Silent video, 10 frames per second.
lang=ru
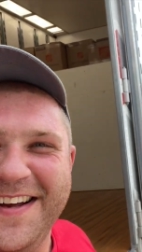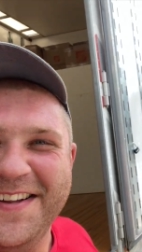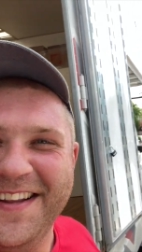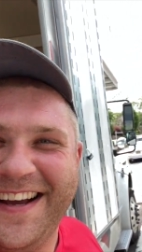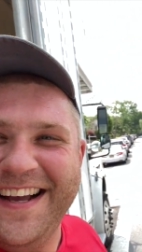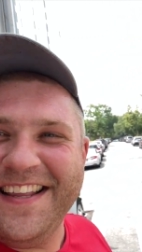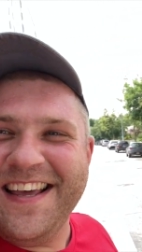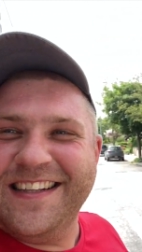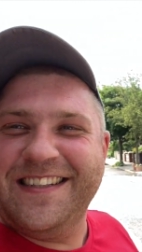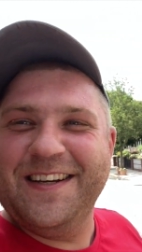
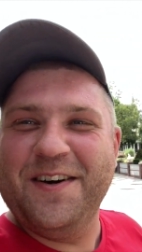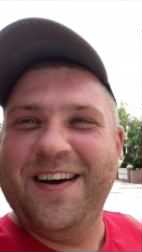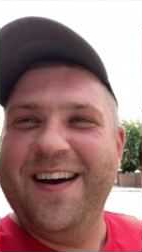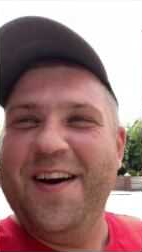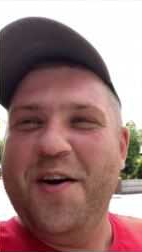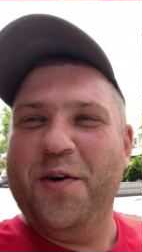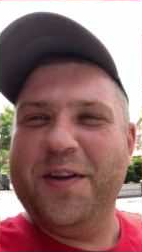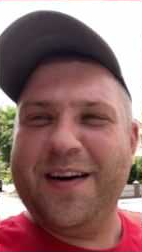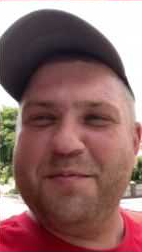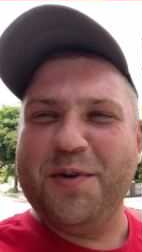наконец-то он
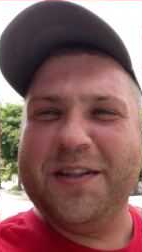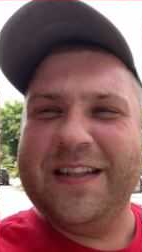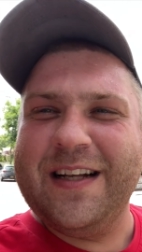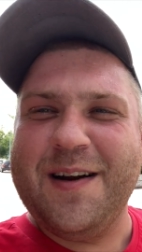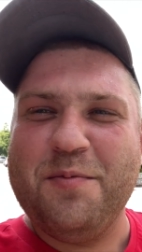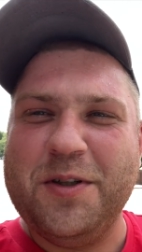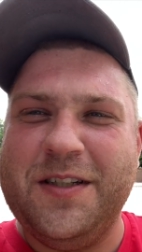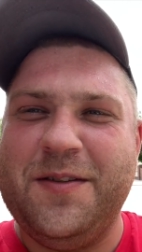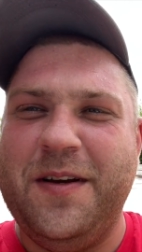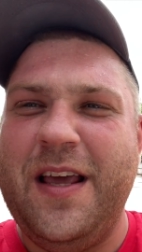работает на
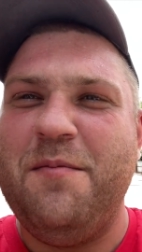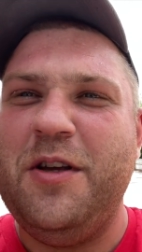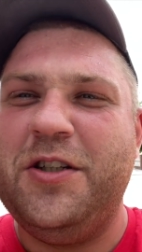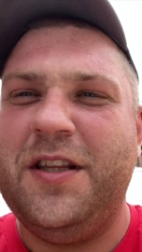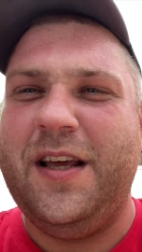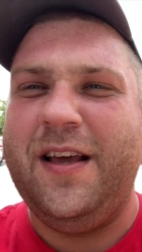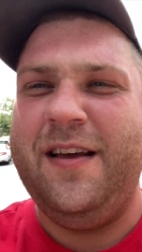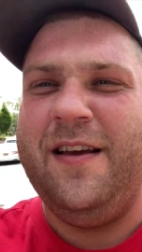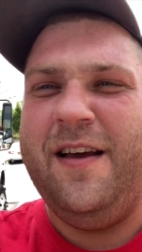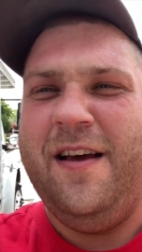работе своей мечты.
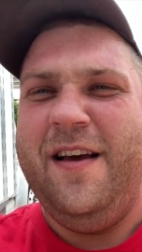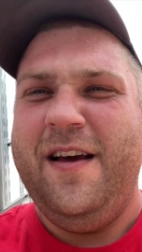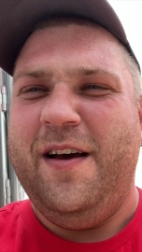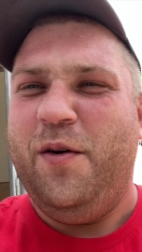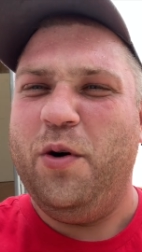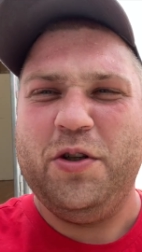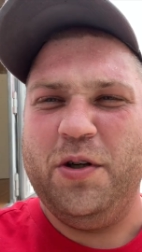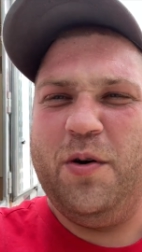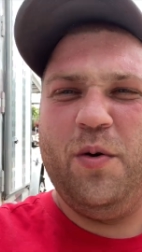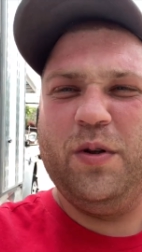
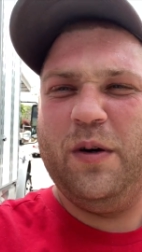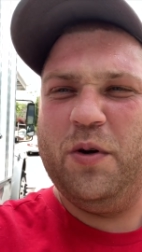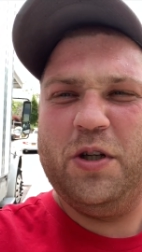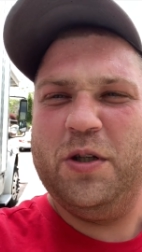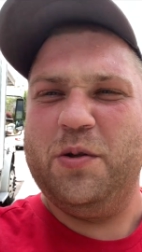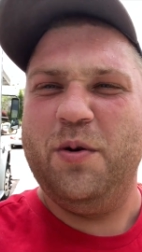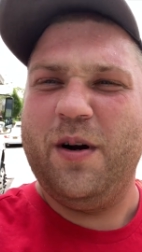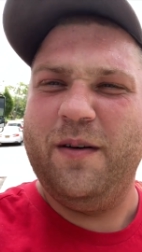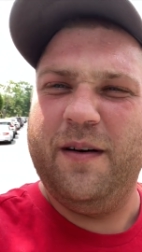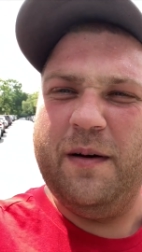Очень круто, очень
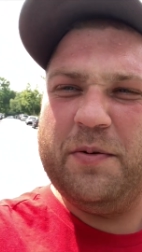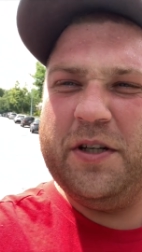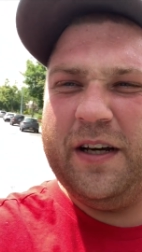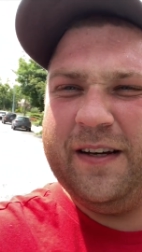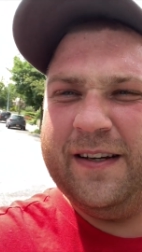здорово вообще.